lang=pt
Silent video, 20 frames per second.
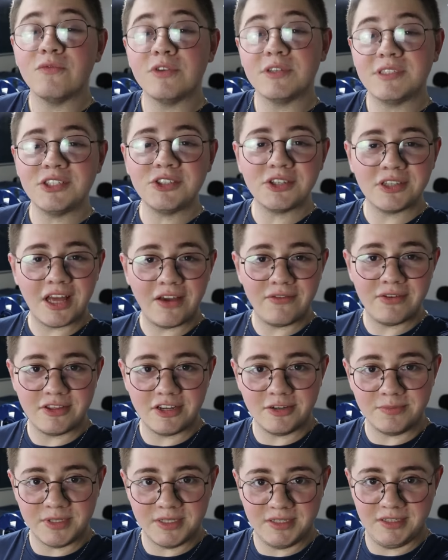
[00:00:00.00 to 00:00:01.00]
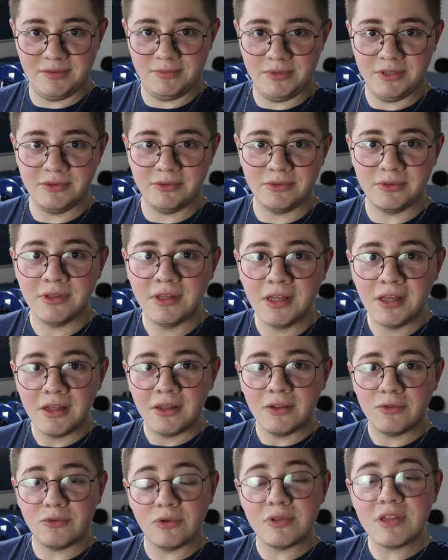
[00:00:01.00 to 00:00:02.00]
Vocês já devem ter percebido
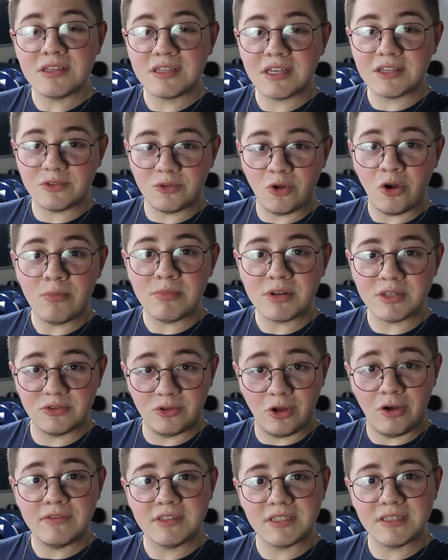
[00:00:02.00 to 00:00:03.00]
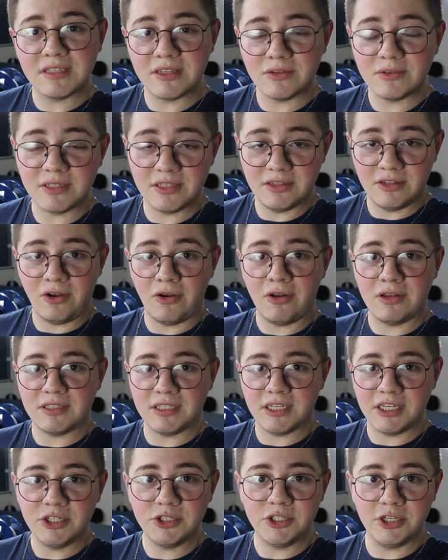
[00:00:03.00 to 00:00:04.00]
todas as obras novas que estão sendo na
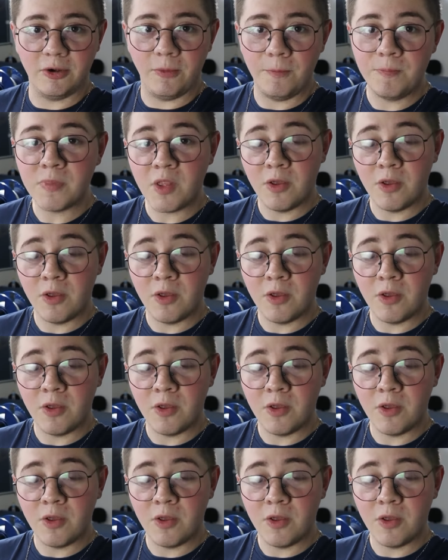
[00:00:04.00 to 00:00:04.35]
nossa região.